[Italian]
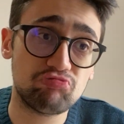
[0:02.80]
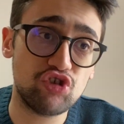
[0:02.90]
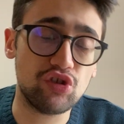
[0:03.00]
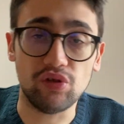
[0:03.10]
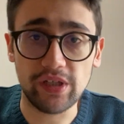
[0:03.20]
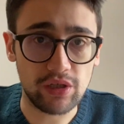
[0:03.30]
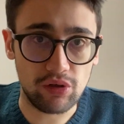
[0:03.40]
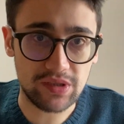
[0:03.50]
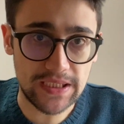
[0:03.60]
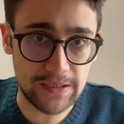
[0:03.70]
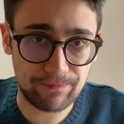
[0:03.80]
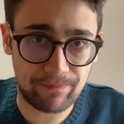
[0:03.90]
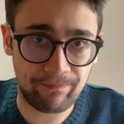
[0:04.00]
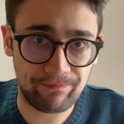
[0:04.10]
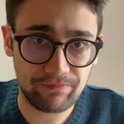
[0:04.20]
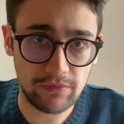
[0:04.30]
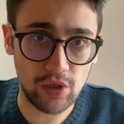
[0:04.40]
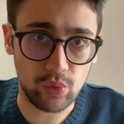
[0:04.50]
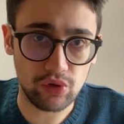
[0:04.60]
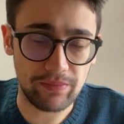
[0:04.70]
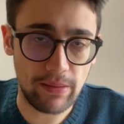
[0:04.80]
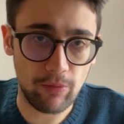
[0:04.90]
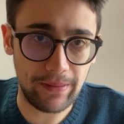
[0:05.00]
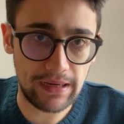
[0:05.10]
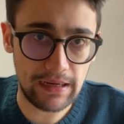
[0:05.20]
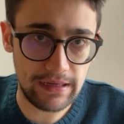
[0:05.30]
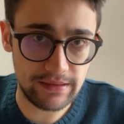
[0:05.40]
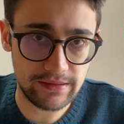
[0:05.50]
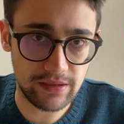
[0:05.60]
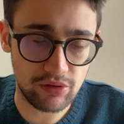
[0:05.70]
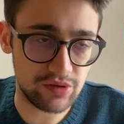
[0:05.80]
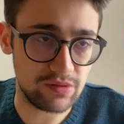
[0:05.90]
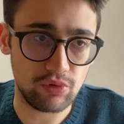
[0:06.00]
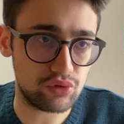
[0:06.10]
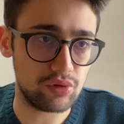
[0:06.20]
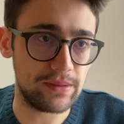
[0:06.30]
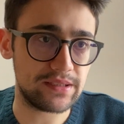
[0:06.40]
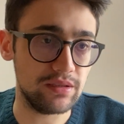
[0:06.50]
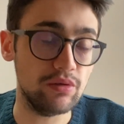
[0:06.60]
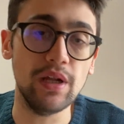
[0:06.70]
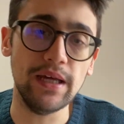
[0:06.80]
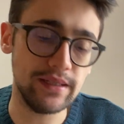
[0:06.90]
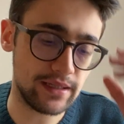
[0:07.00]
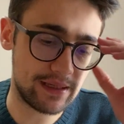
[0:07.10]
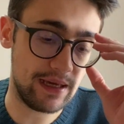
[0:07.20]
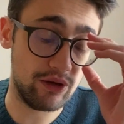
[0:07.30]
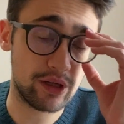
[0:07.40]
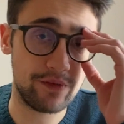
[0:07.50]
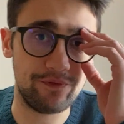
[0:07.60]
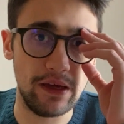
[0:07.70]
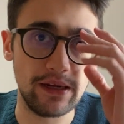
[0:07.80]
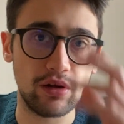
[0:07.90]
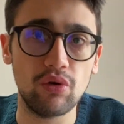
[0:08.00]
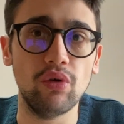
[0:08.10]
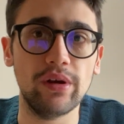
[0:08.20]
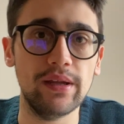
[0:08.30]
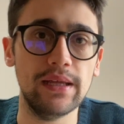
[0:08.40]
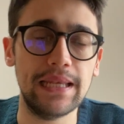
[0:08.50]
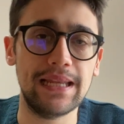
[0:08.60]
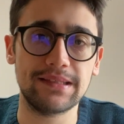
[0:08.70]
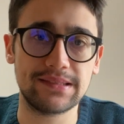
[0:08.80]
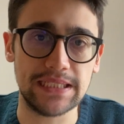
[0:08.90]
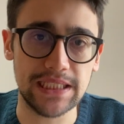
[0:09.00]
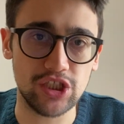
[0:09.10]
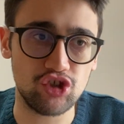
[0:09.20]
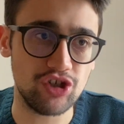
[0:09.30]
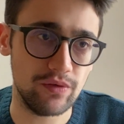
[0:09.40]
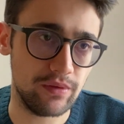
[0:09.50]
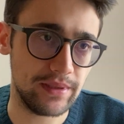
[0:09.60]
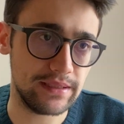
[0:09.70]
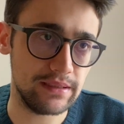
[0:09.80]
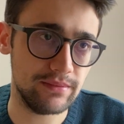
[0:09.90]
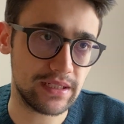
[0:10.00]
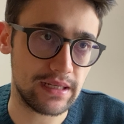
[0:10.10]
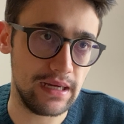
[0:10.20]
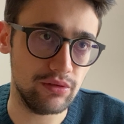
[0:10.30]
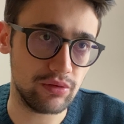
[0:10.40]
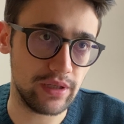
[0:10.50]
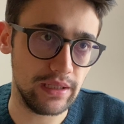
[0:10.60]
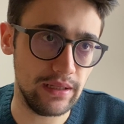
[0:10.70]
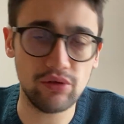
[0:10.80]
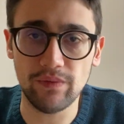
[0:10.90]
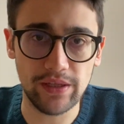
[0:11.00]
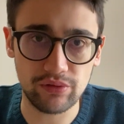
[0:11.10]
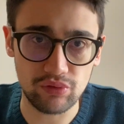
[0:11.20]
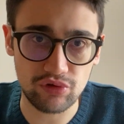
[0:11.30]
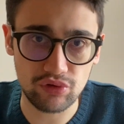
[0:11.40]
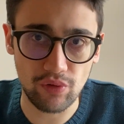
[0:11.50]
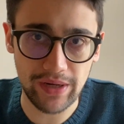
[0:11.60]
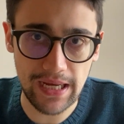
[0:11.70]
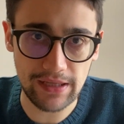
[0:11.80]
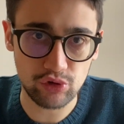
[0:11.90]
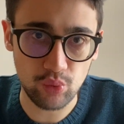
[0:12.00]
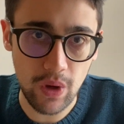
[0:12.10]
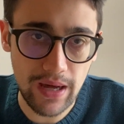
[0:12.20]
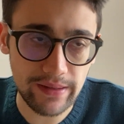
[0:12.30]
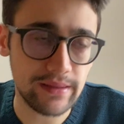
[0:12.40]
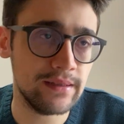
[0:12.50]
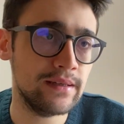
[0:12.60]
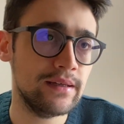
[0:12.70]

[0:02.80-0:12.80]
ci sono delle cose di cui dobbiamo parlare, delle cose molto particolari che hanno a che fare con la strategia ovviamente di mercato che la Juventus dovrà attuare.